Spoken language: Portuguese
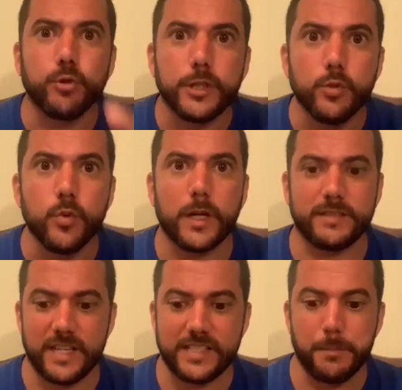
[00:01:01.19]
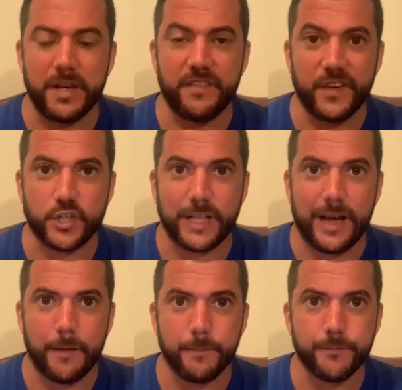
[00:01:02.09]
do que nunca tem que se
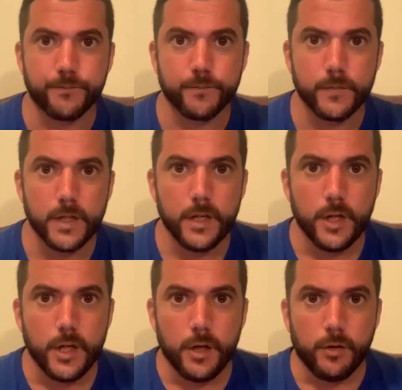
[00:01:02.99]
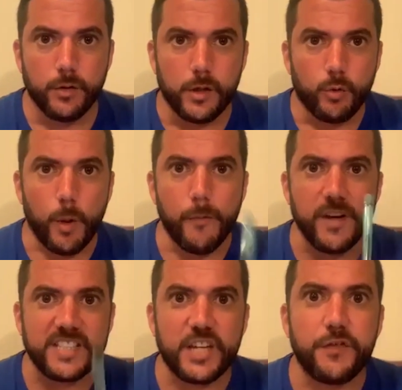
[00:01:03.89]
manifestar. Como
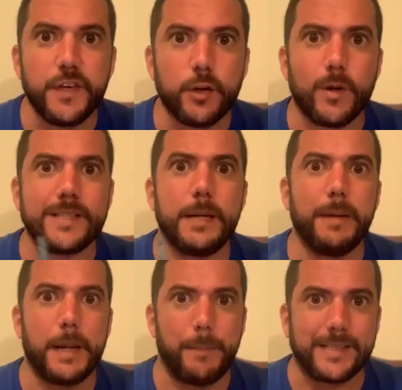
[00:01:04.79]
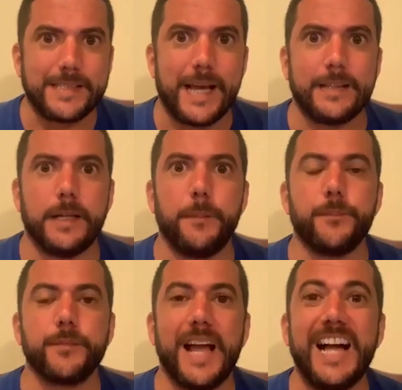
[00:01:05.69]
vocês viram na semana passada,
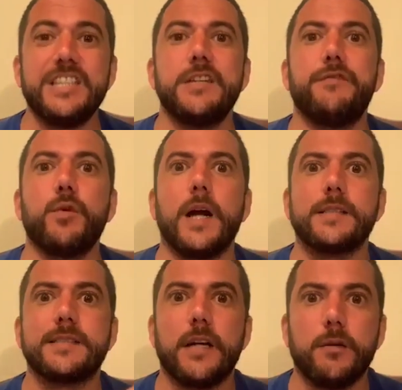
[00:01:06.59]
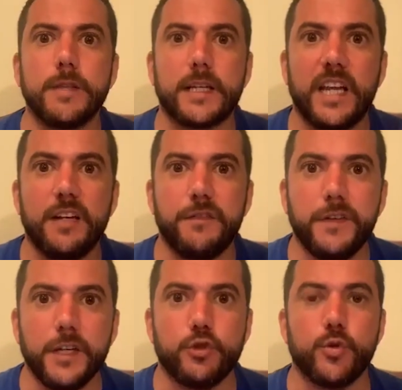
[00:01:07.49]
a divulgação daquele
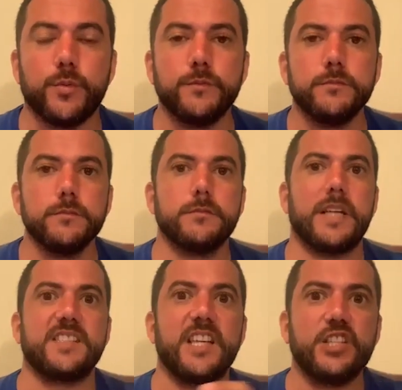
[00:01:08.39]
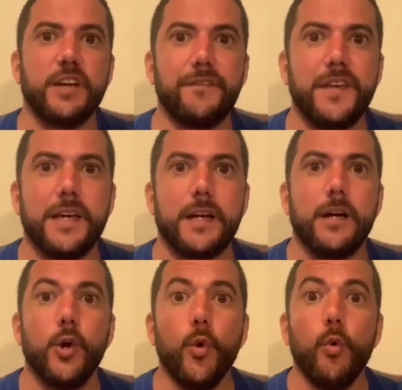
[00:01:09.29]
vídeo na sexta-feira,
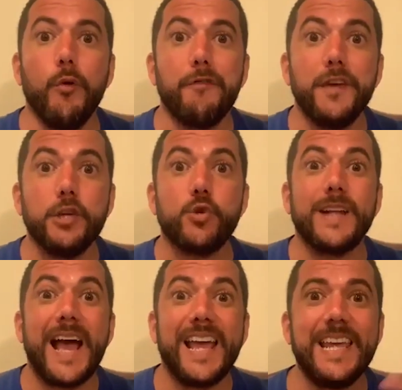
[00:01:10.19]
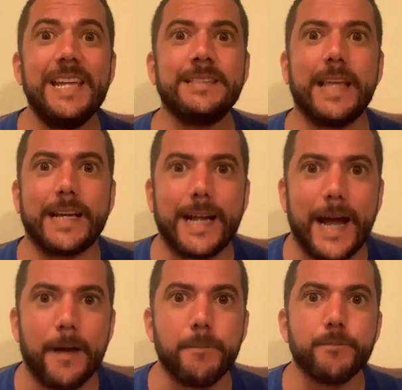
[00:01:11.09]
o vídeo na
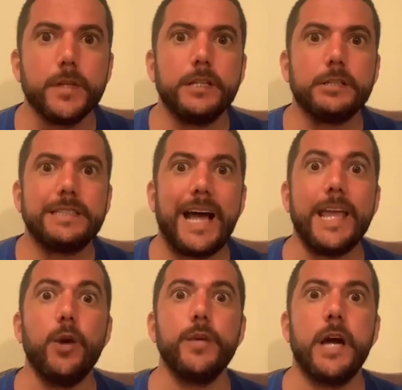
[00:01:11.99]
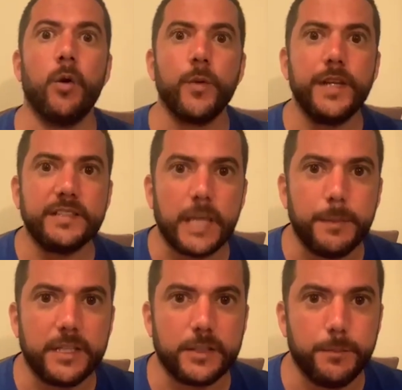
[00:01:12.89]
íntegra da reunião
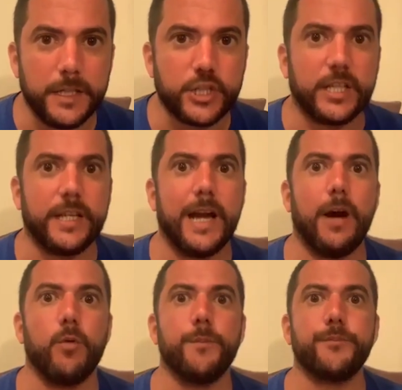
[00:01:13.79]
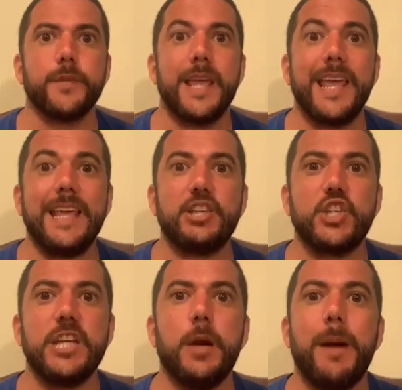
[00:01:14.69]
interministerial
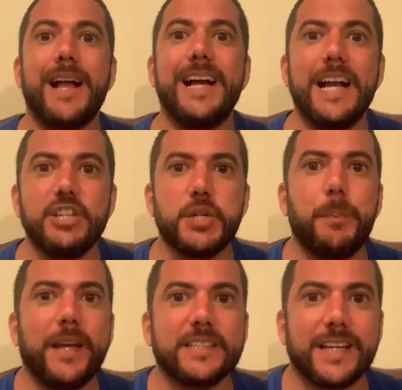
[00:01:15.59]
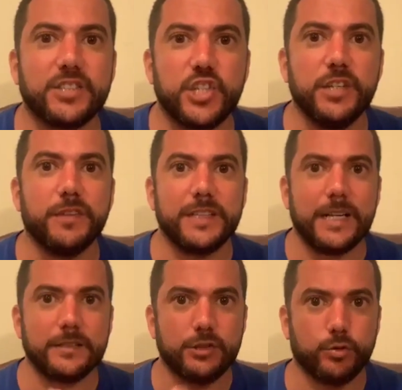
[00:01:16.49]
tinha uma grande expectativa da,
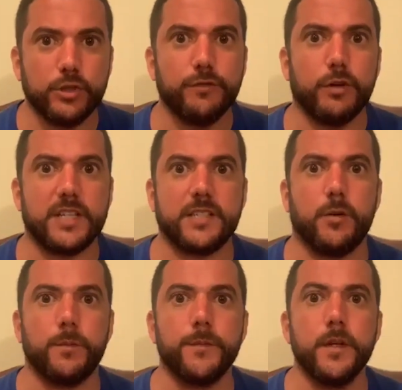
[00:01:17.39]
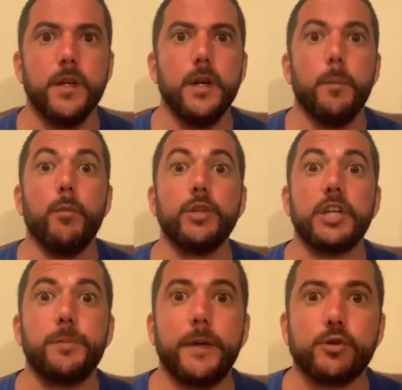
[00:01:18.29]
de sua divulgação.
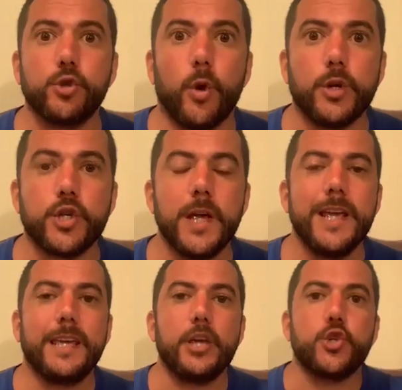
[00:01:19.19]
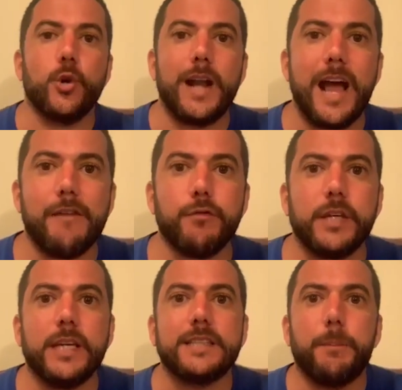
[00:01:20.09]
Muitas pessoas questionavam o que
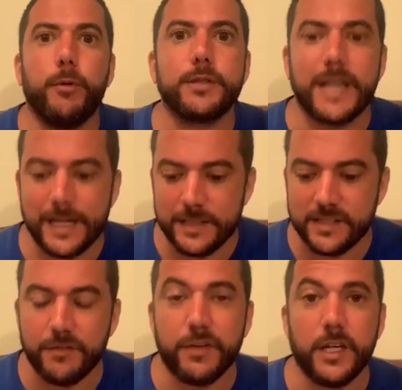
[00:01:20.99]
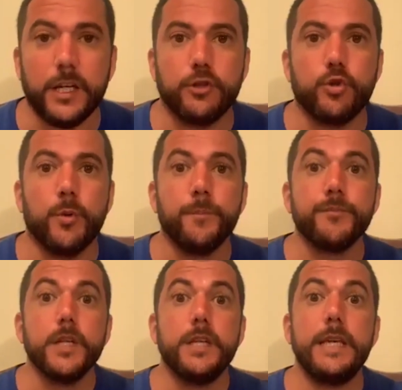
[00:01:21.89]
está por trás desse vídeo
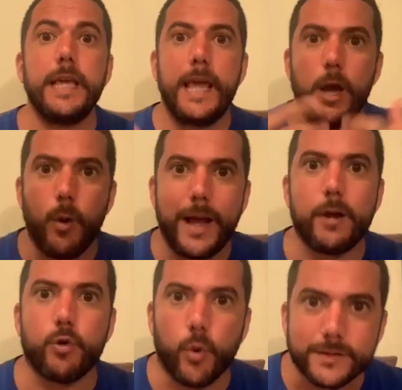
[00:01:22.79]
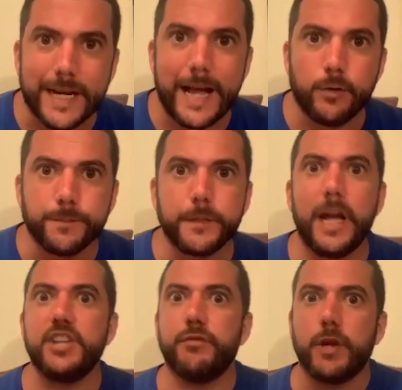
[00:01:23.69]
e eu era contrário
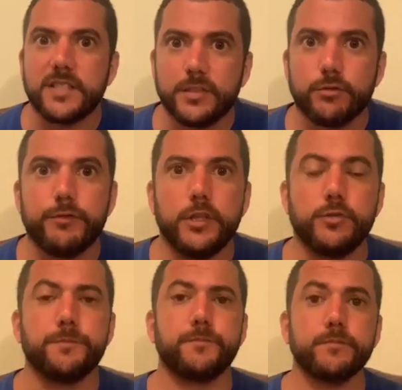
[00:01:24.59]
à divulgação do vídeo,